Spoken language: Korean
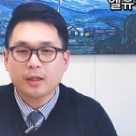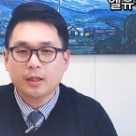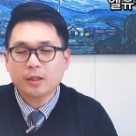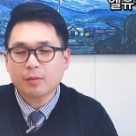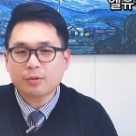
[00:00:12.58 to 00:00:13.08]

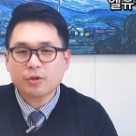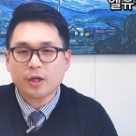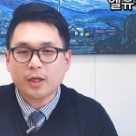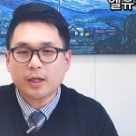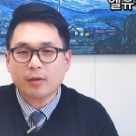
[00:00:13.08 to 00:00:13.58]
인터뷰
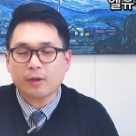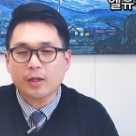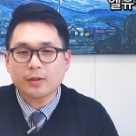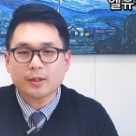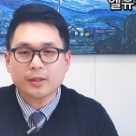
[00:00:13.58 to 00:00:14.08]
트레이닝에
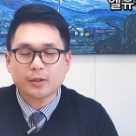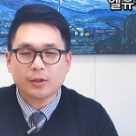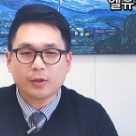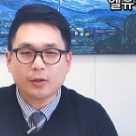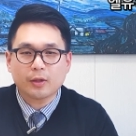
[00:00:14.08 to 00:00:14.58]

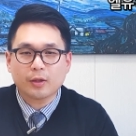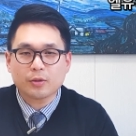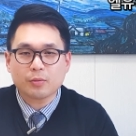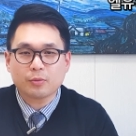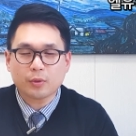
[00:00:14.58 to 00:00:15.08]
관련돼서 어,
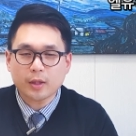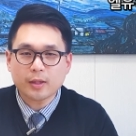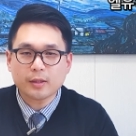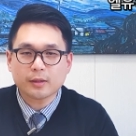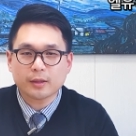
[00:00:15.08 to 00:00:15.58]
좀
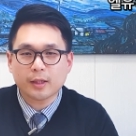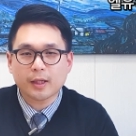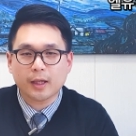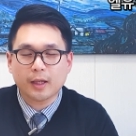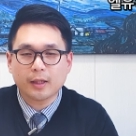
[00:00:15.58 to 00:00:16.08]
소개를
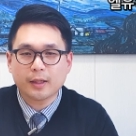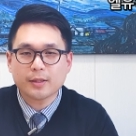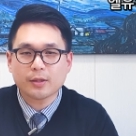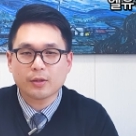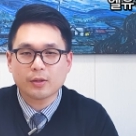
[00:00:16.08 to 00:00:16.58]
드릴까
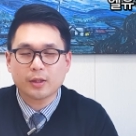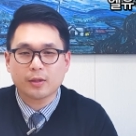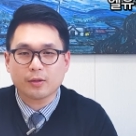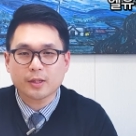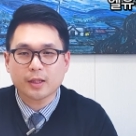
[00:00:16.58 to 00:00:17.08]
해서
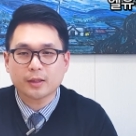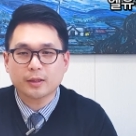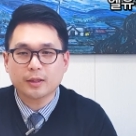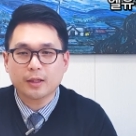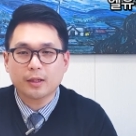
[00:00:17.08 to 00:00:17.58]
이
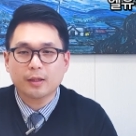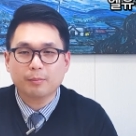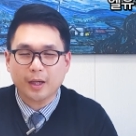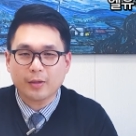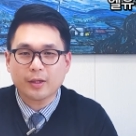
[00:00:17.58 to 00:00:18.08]
영상을
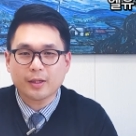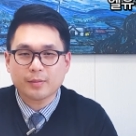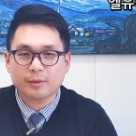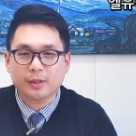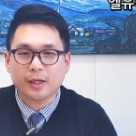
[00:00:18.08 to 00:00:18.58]

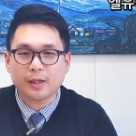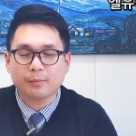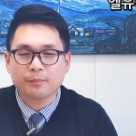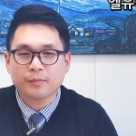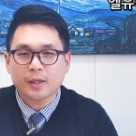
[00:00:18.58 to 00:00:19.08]
마련했습니다
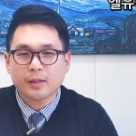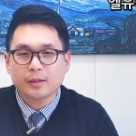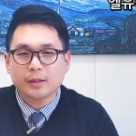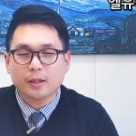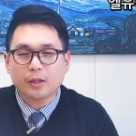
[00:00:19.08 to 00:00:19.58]

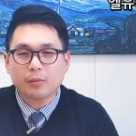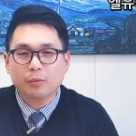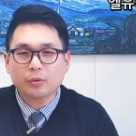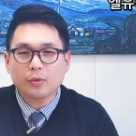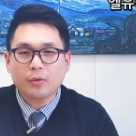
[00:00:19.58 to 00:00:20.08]
어,
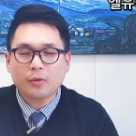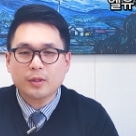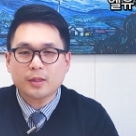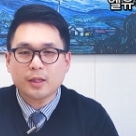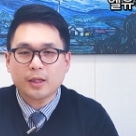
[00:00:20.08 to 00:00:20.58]

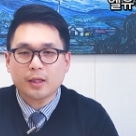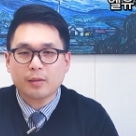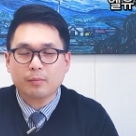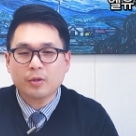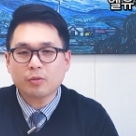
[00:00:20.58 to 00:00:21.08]
보통
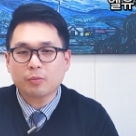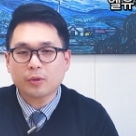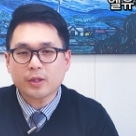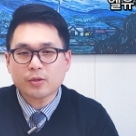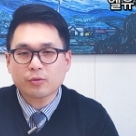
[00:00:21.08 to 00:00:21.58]
이제 미국
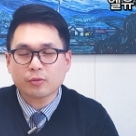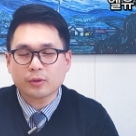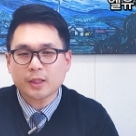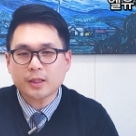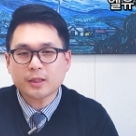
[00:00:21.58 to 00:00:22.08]
보딩
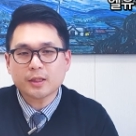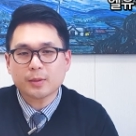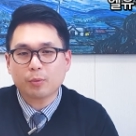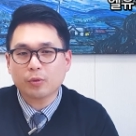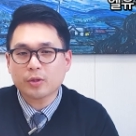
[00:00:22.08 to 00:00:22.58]
스쿨 사실은
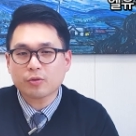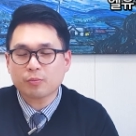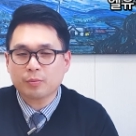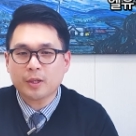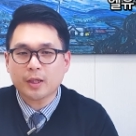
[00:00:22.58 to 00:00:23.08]
이제 보딩
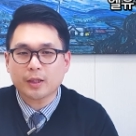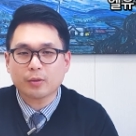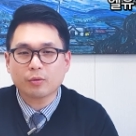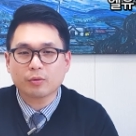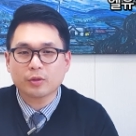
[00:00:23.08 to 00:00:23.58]
스쿨뿐만
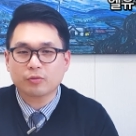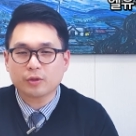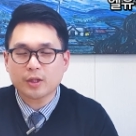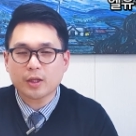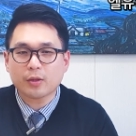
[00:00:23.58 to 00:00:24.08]
아니고 이제
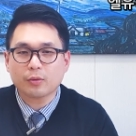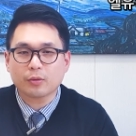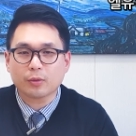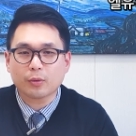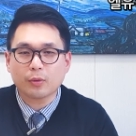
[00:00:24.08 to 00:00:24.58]
국제학교도
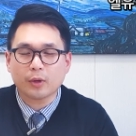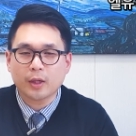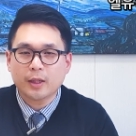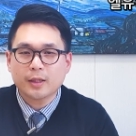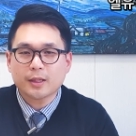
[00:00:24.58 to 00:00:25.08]
그렇고
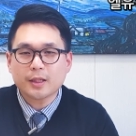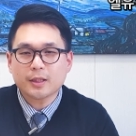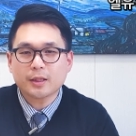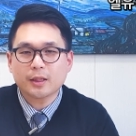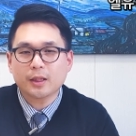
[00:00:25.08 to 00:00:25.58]

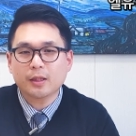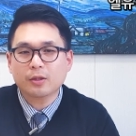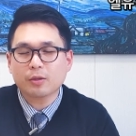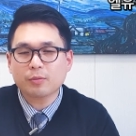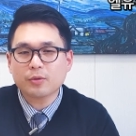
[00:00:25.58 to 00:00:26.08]
사실은 이
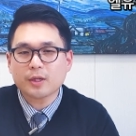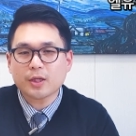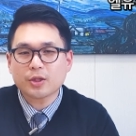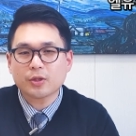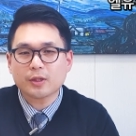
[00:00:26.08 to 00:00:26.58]
인터뷰
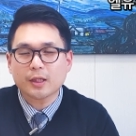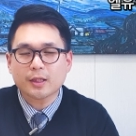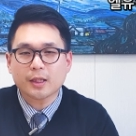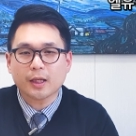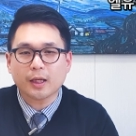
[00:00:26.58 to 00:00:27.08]
섹션
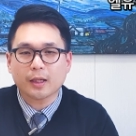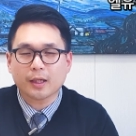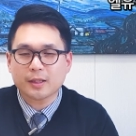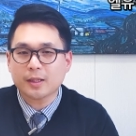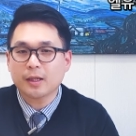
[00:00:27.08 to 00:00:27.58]
자체가
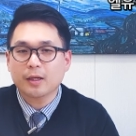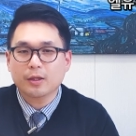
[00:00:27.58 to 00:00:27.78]
가장